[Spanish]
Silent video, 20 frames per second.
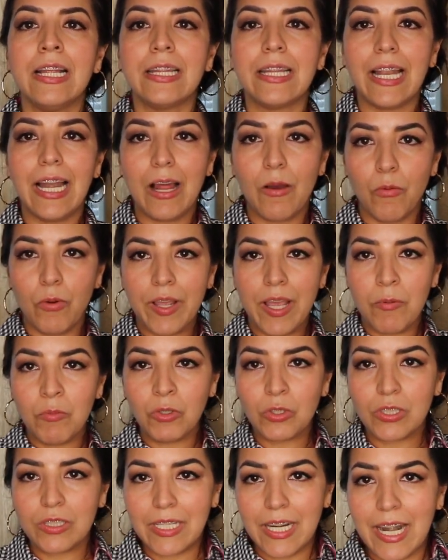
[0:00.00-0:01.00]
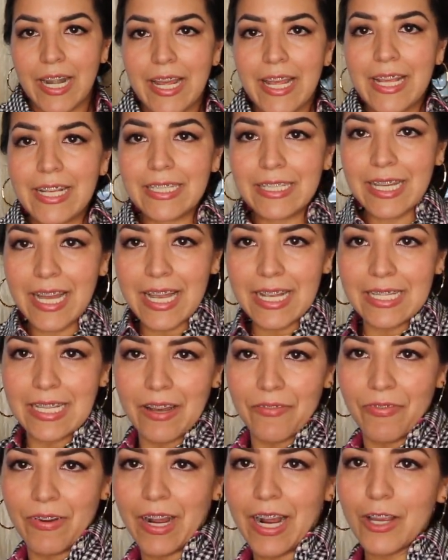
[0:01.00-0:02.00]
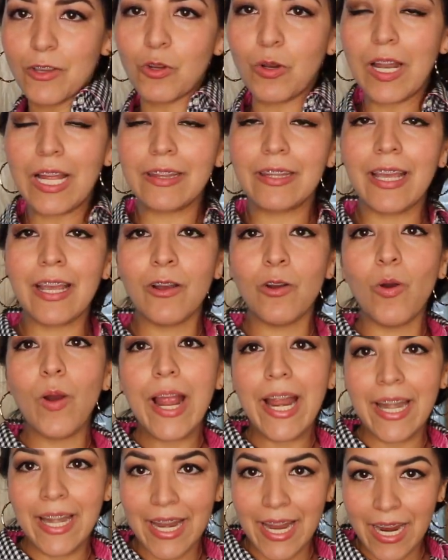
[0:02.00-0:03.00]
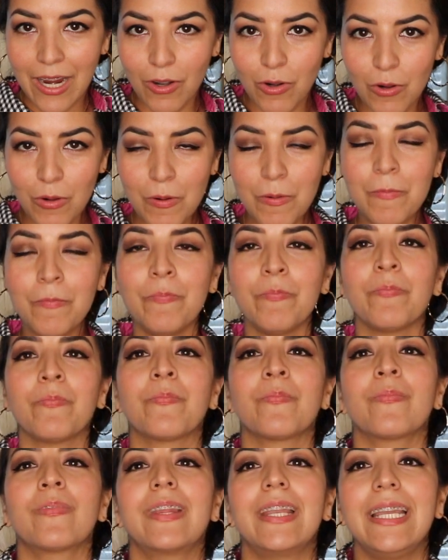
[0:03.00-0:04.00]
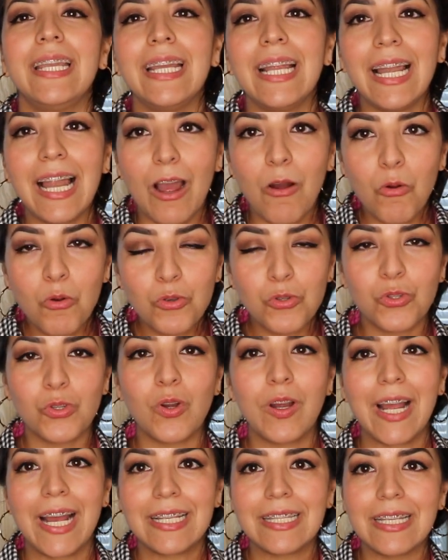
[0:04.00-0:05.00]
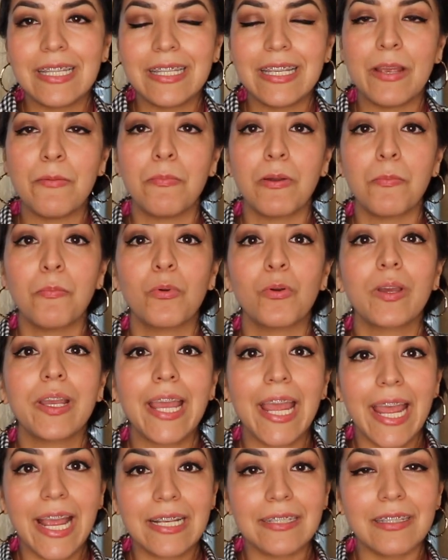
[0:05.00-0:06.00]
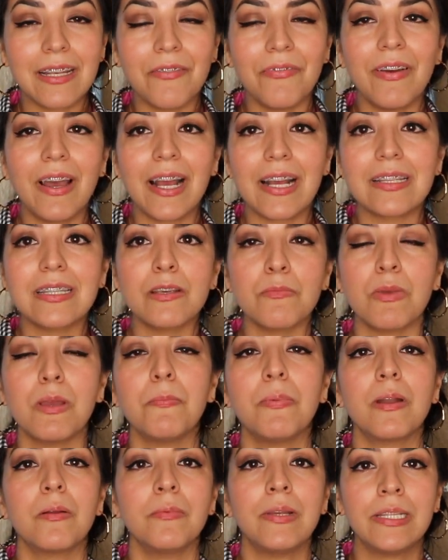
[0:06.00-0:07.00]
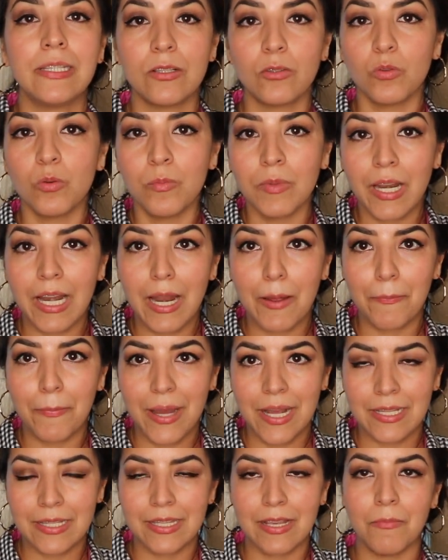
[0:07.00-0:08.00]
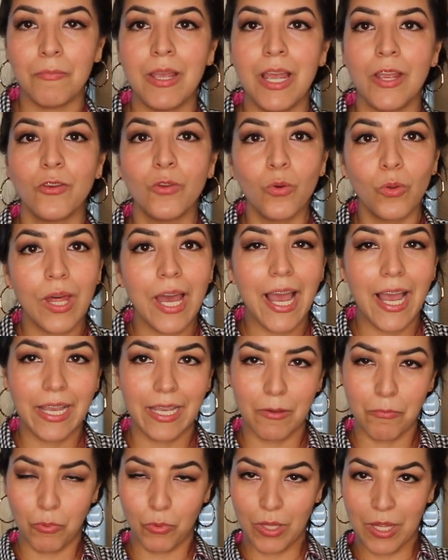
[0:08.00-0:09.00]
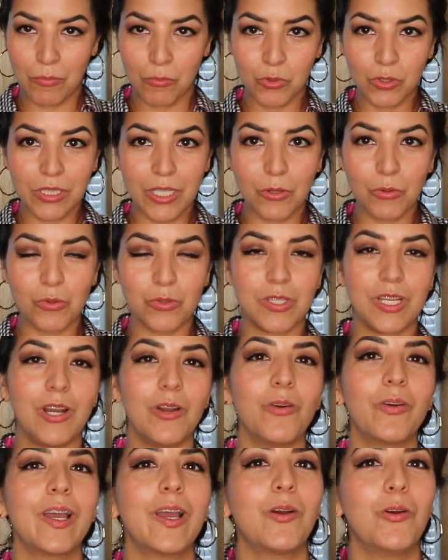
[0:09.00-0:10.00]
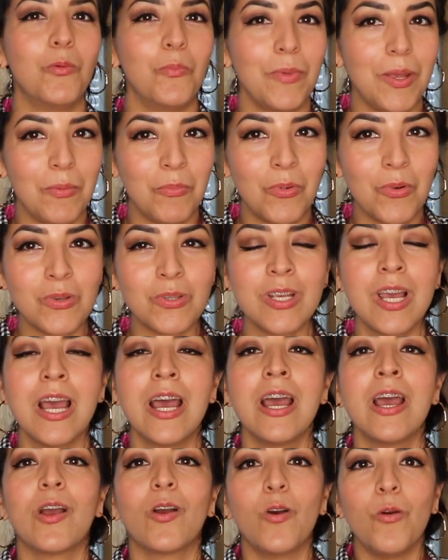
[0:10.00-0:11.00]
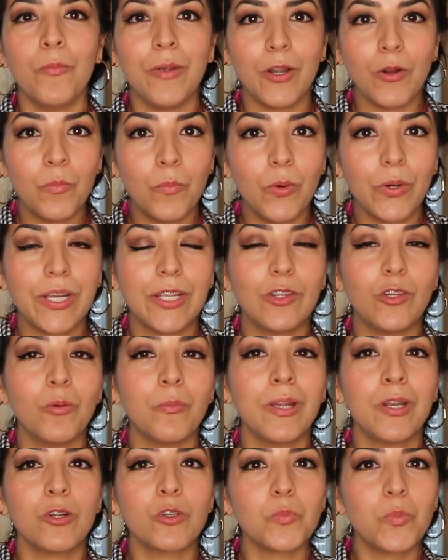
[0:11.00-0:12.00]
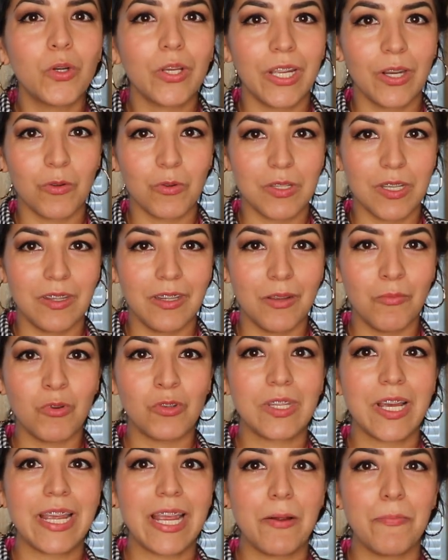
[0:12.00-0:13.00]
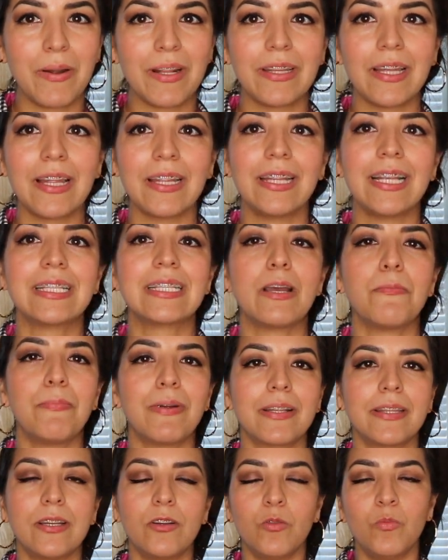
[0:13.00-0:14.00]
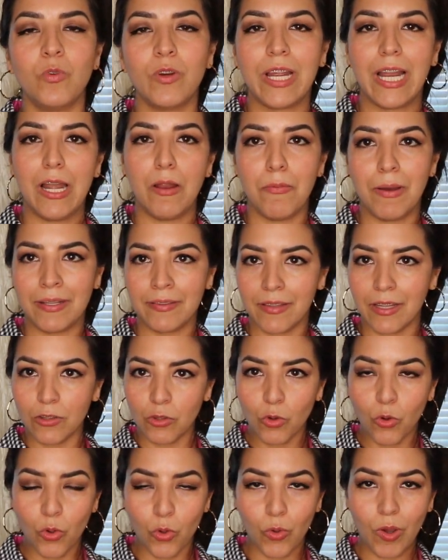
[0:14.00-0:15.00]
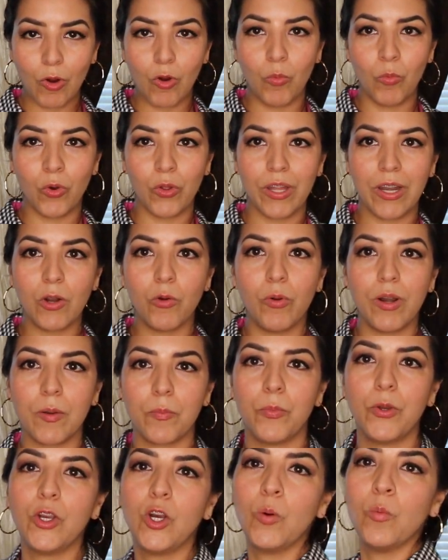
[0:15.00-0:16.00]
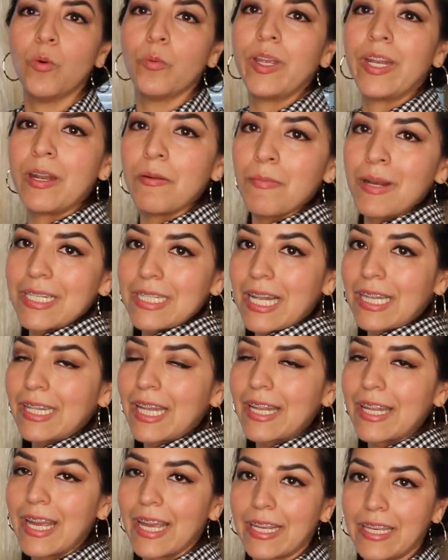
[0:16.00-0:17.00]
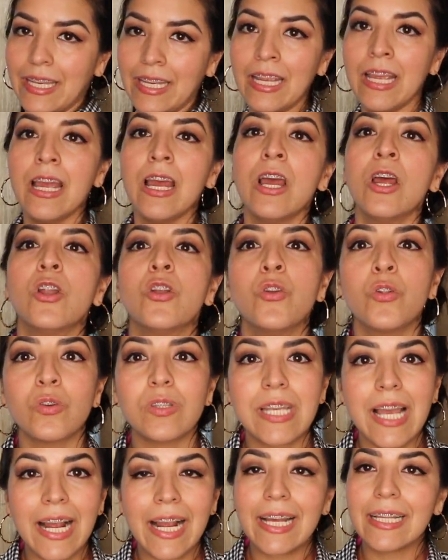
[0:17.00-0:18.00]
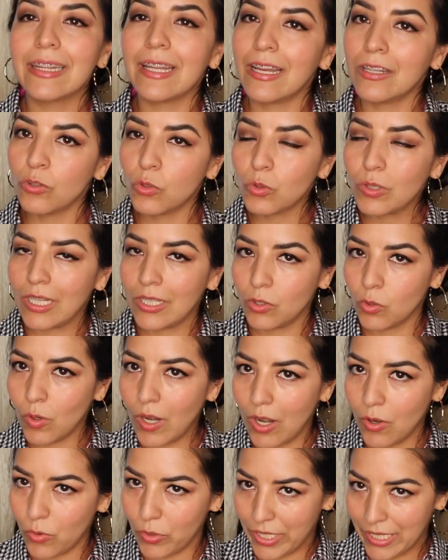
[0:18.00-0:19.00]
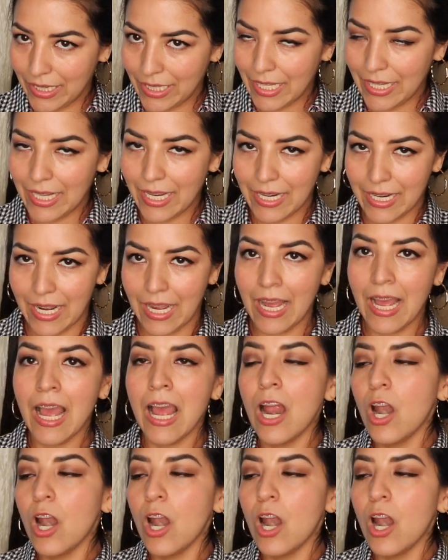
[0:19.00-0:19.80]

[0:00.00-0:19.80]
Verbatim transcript: Te la voy a mostrar, esta es la faja, yo la tengo en negro, y la uso casi siempre porque esta faja sí me permite sumir la panza, me ayuda a que podamos reducir lo que comemos, comer un poquito menos porque nos sentimos ahí apretaditas y aparte como que levanta todo, acomoda el cuerpo y como viene más alta de aquí, no saca tanto, tanto la lonjita de acá.